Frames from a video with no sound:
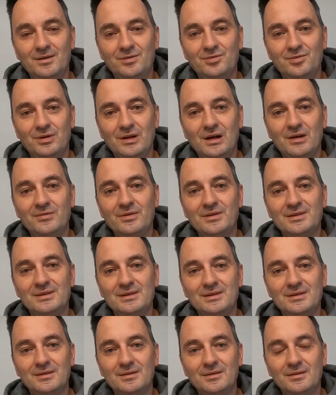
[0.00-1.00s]
Ciekawy
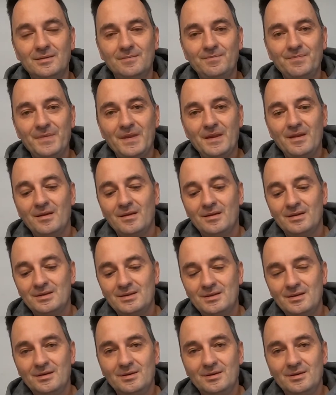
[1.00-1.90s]
styl, styl,